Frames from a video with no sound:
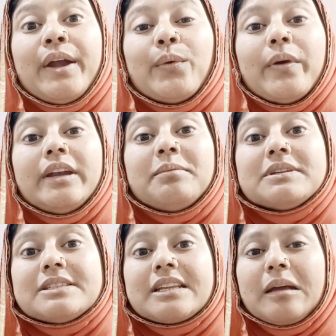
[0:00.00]
টোয়েন্টি
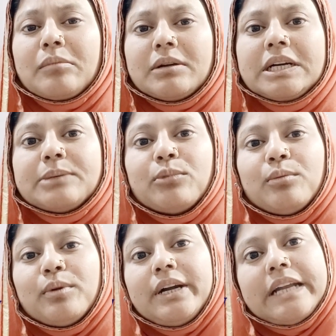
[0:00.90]
পার্সেন্টকে আমরা
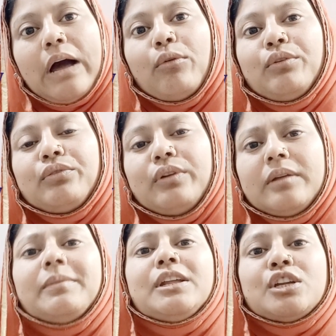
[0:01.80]
বলবো ডাউটফুলি
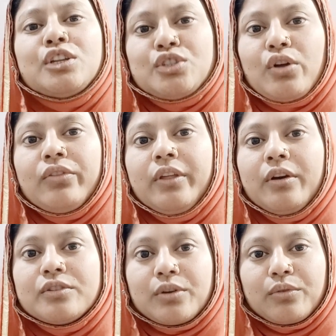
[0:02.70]
মানে
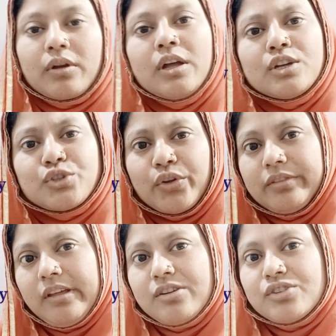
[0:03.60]
সন্দেহজনক
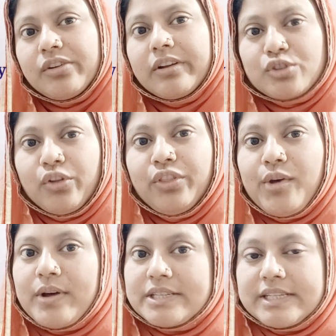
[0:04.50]
সন্দেহের সঙ্গে
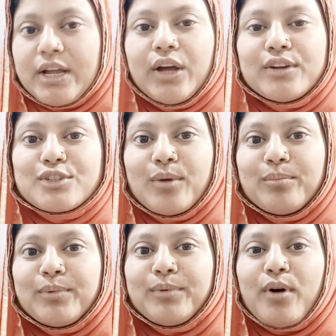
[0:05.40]
সন্দেহ আছে এটা
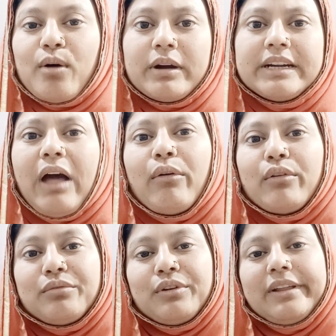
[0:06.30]
সম্পূর্ণ হওয়া
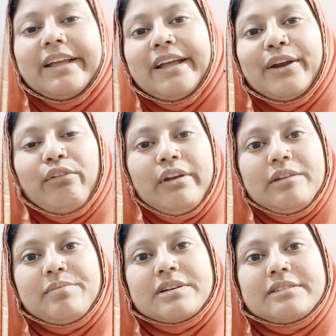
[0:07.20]
ডাউটফুলি
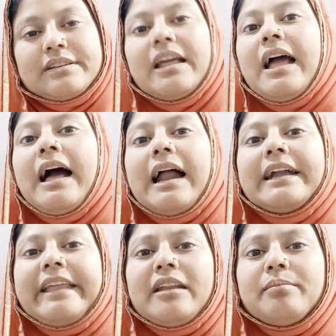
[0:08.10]
টোয়েন্টি পার্সেন্ট আর
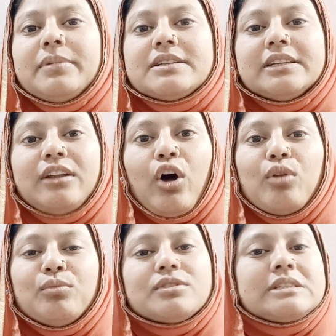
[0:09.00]
টেন পার্সেন্ট
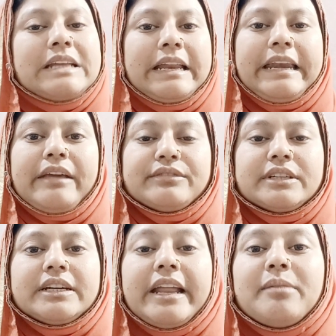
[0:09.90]
অলমোস্ট
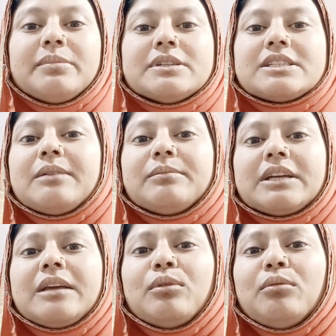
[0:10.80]
নেভার টেন পার্সেন্টকে আমরা
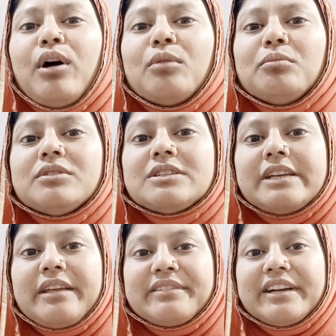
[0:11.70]
কী বলবো অলমোস্ট
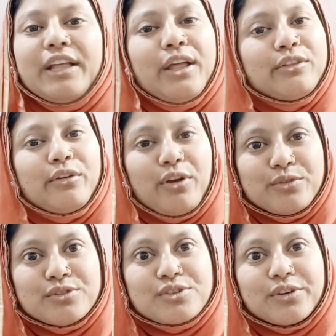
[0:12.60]
নেভার তো এগুলো
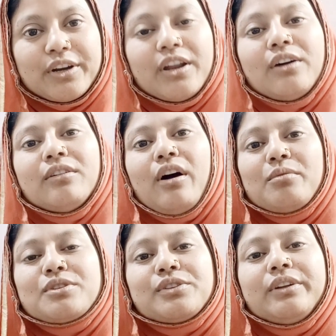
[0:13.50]
নোট করে নাও
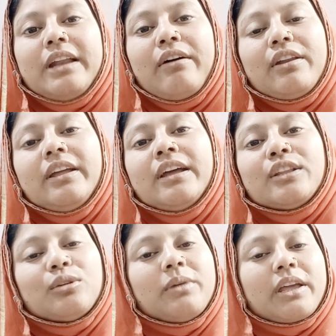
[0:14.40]
অবশ্যই নাহলে
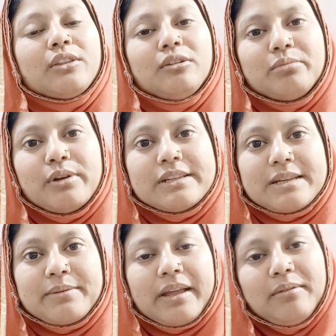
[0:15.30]
তোমরা কিন্তু ভুলে
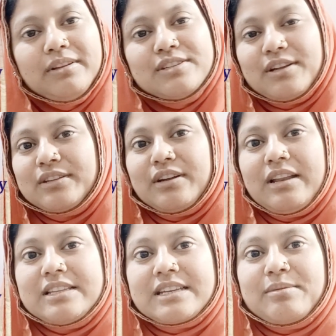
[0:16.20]
যাবে কেমন চলো
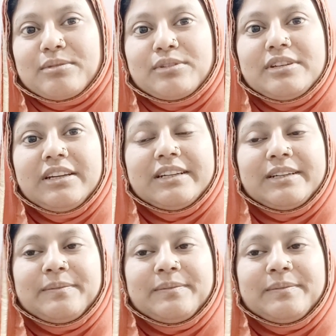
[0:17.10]
তাহলে আজকের মতন টাটা